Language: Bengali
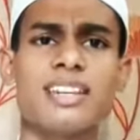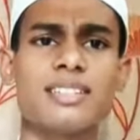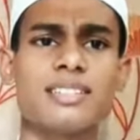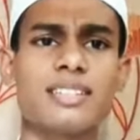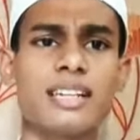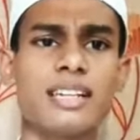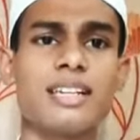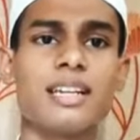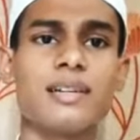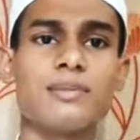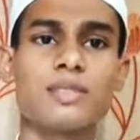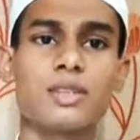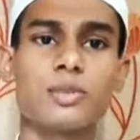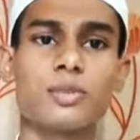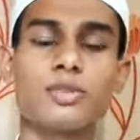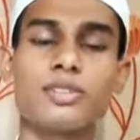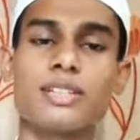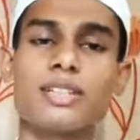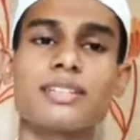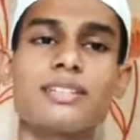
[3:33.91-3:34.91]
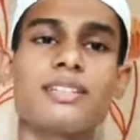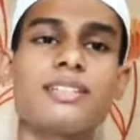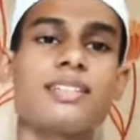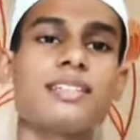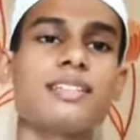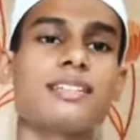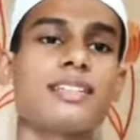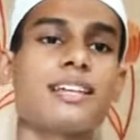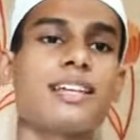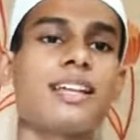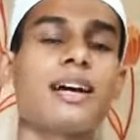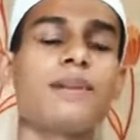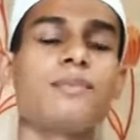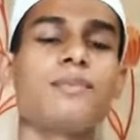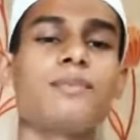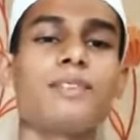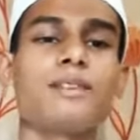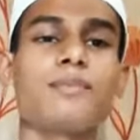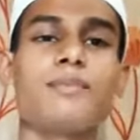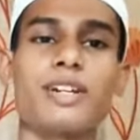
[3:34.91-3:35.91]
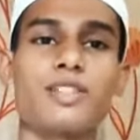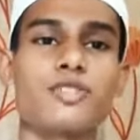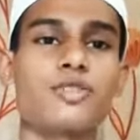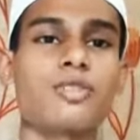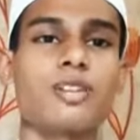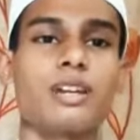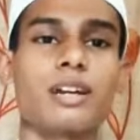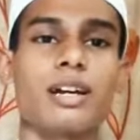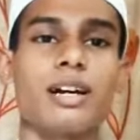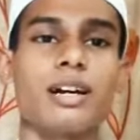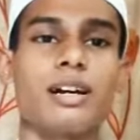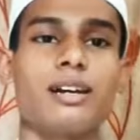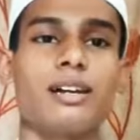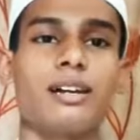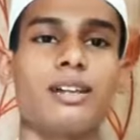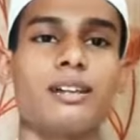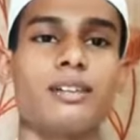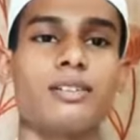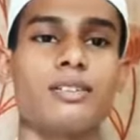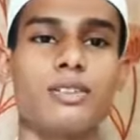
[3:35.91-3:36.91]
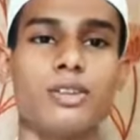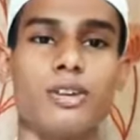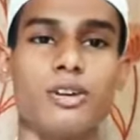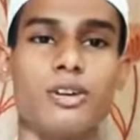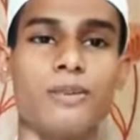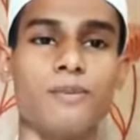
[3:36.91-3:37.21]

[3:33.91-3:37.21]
চাইলাম সাপোজ একদিন গিয়ে চাইলাম পাঁচশো টাকা তো